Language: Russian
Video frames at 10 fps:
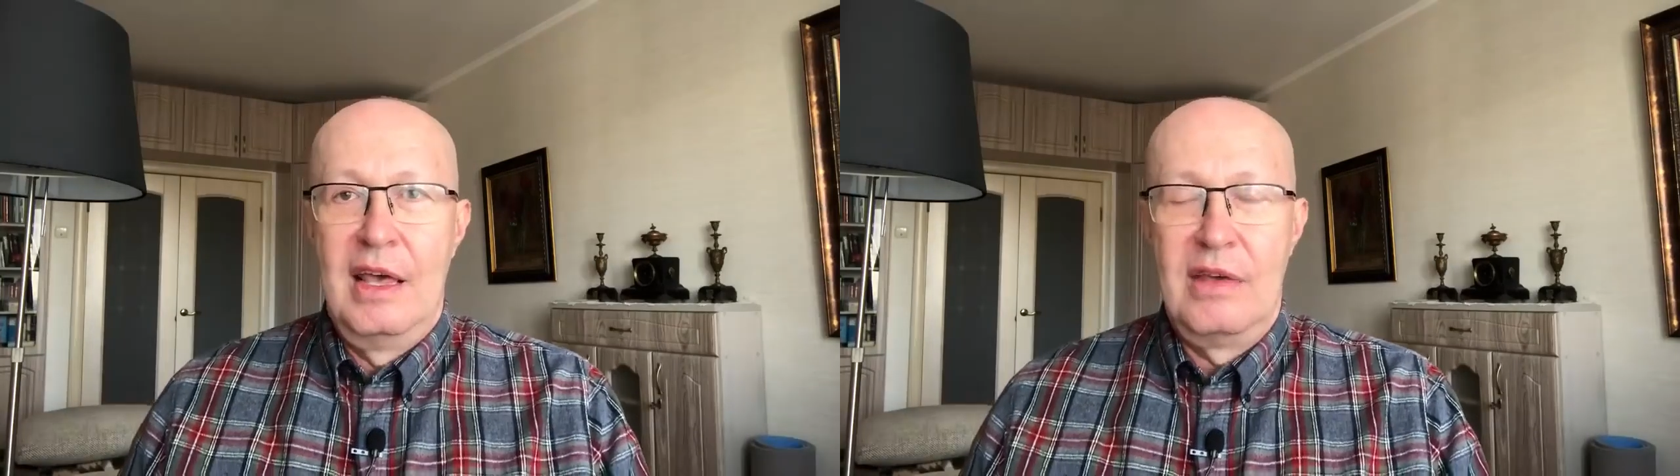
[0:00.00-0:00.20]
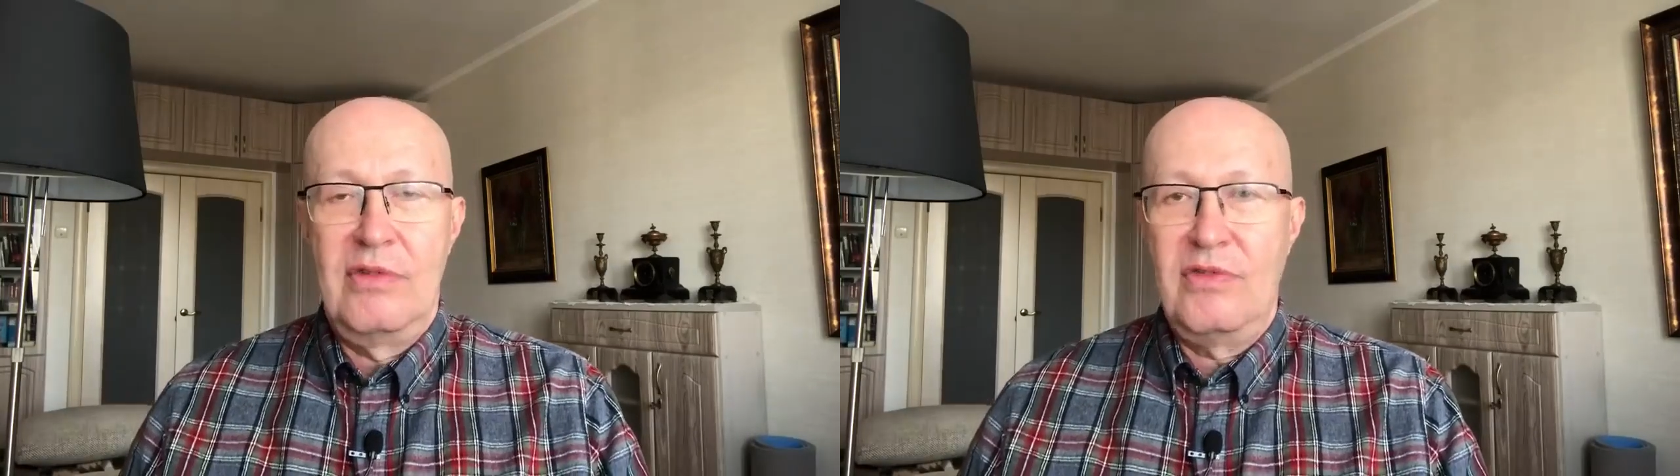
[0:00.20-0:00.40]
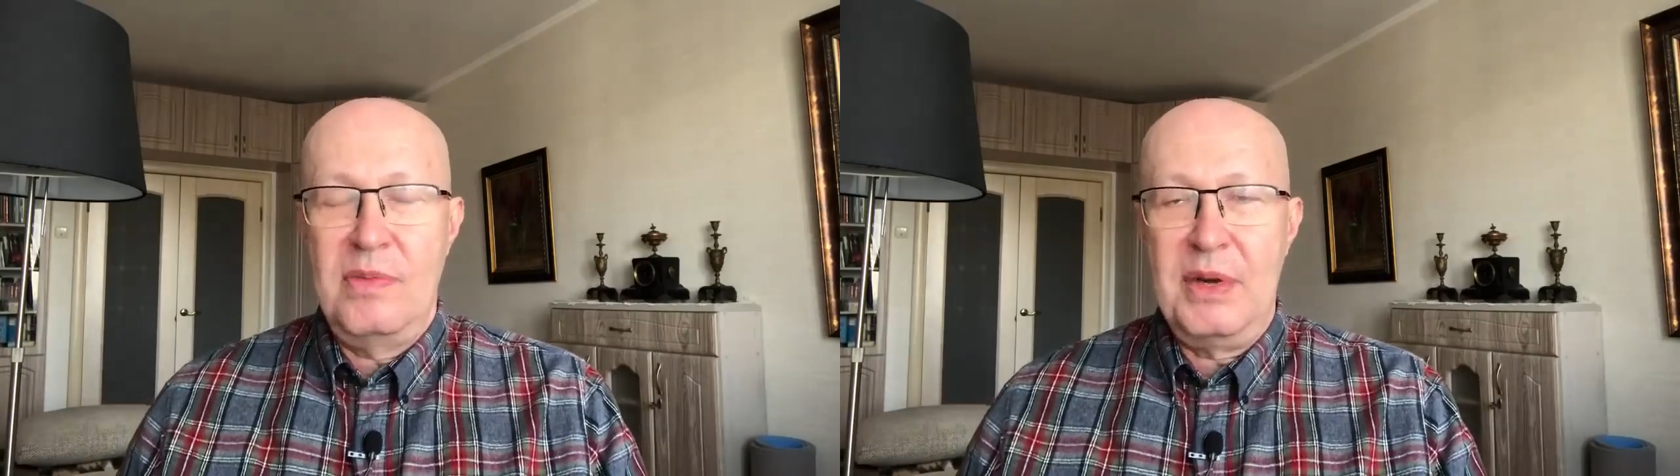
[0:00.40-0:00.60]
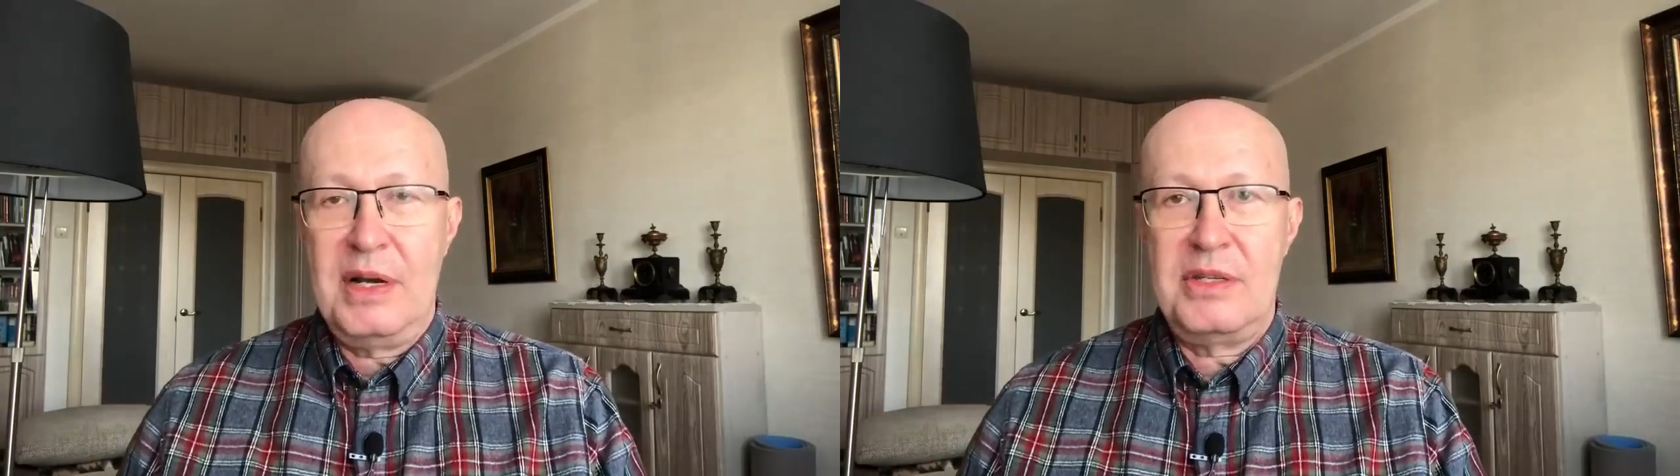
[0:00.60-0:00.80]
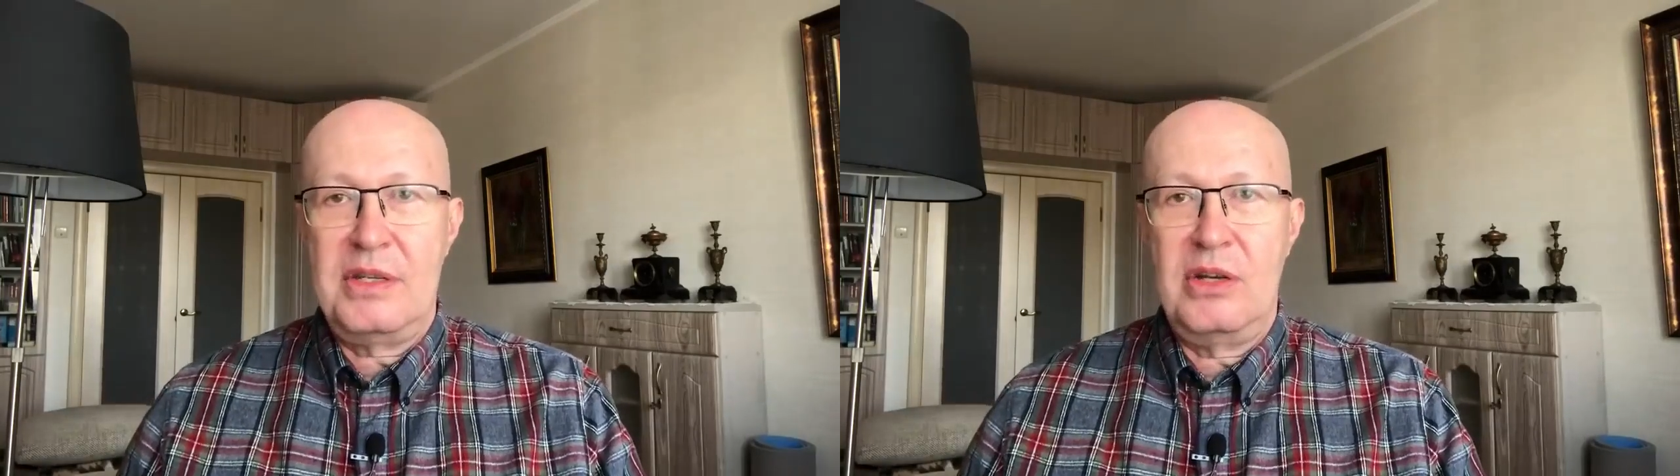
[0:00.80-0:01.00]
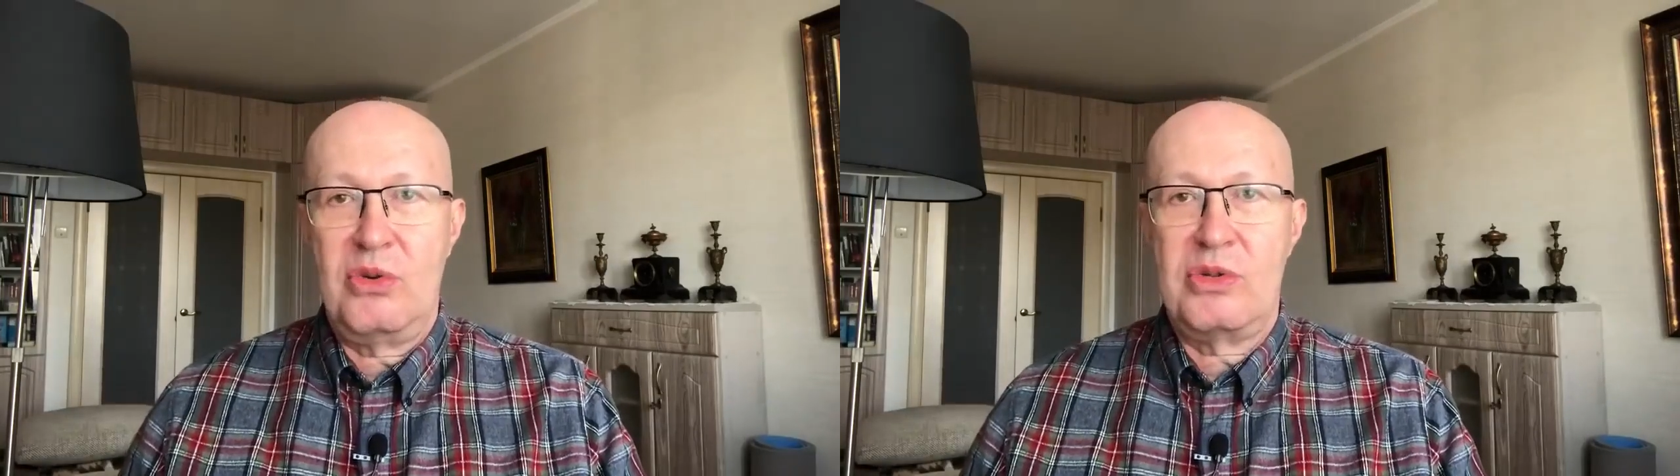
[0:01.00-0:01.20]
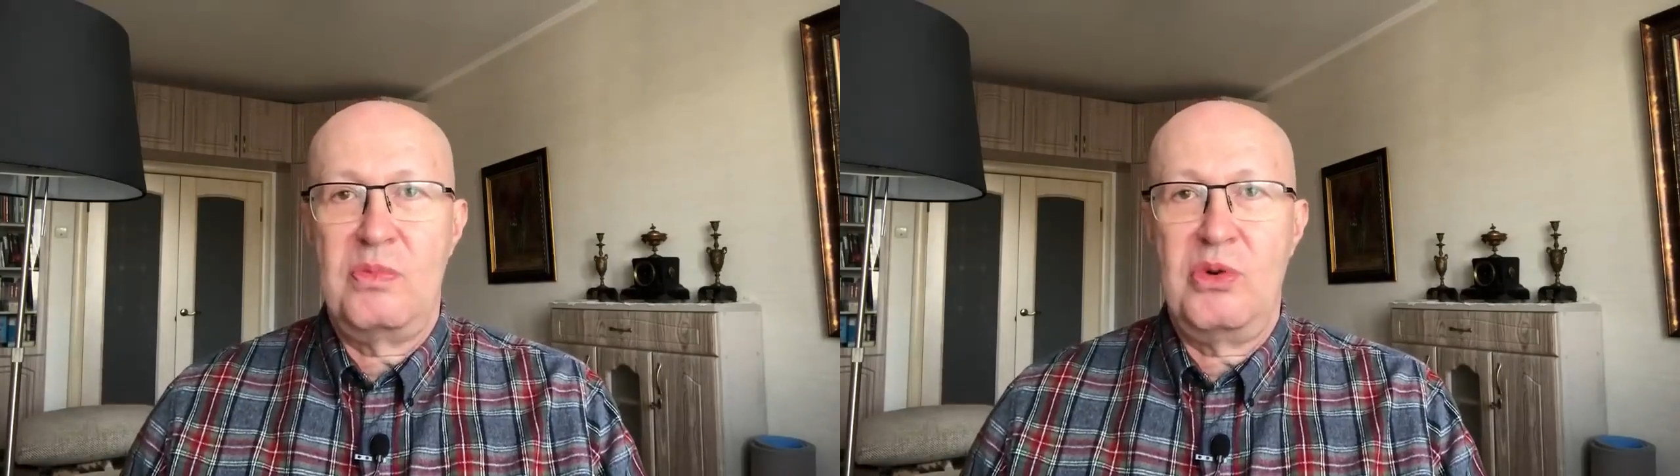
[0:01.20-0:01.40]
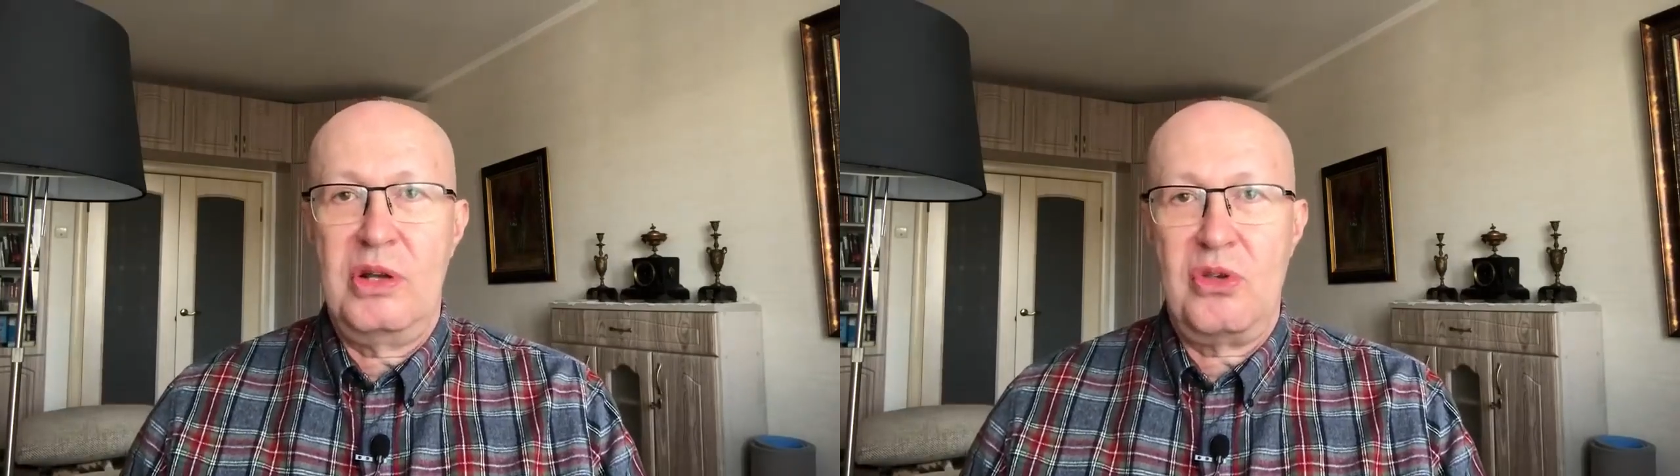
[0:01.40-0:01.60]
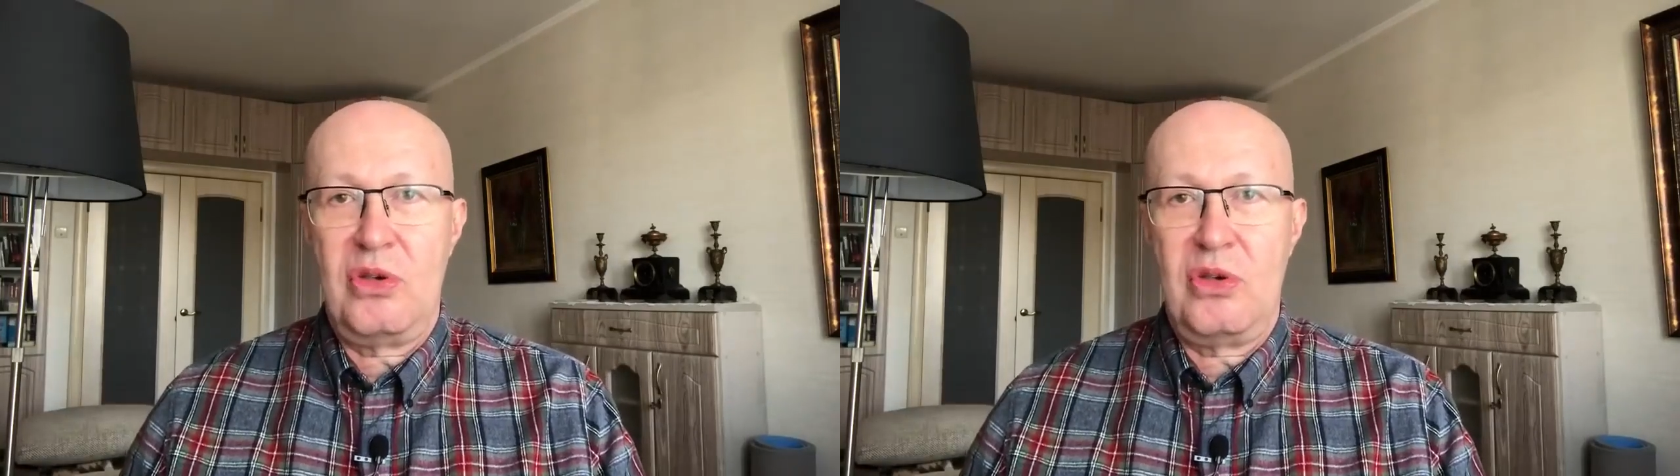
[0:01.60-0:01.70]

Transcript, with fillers: И ВВП России рос более